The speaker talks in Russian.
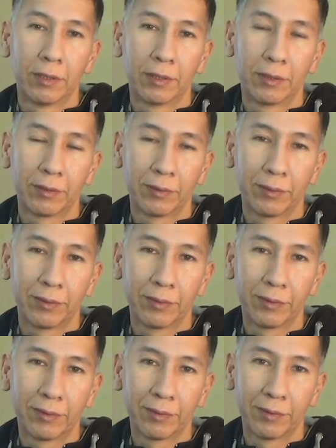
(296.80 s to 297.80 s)

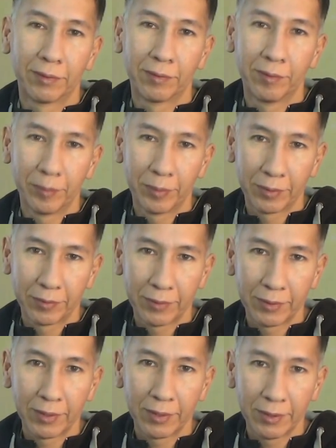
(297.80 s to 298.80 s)
Но выбор
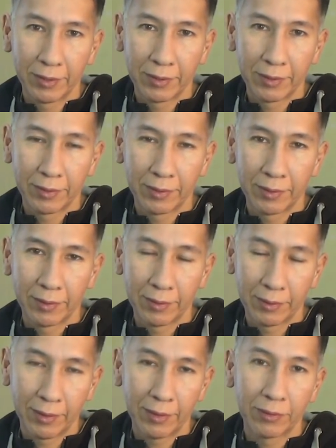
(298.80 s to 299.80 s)
всегда есть.
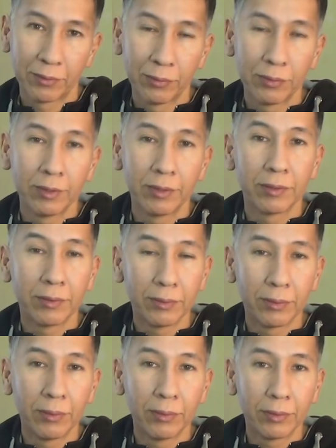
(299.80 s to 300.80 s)
Да, скудный,
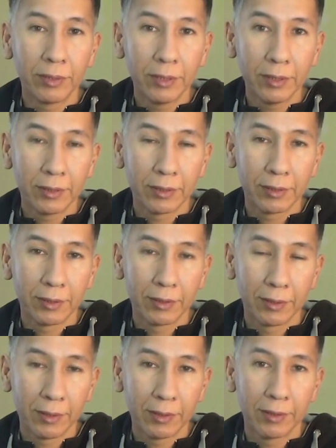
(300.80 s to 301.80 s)
но он есть. И
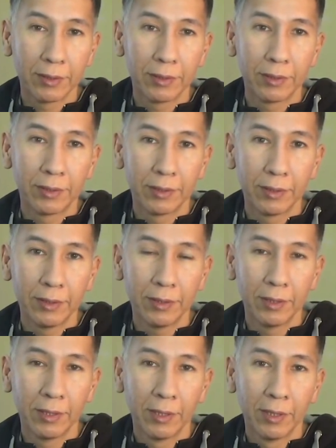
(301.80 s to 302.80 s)
надо
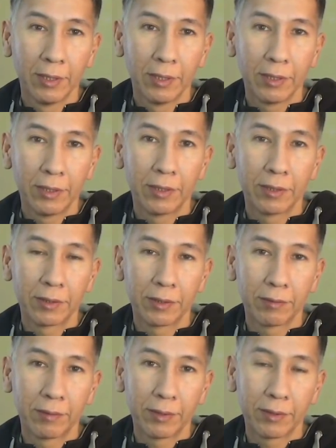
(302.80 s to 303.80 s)
идти и
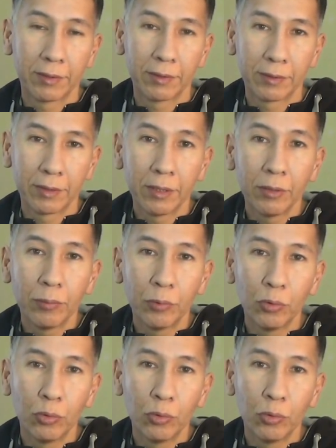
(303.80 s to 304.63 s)
голосовать за любую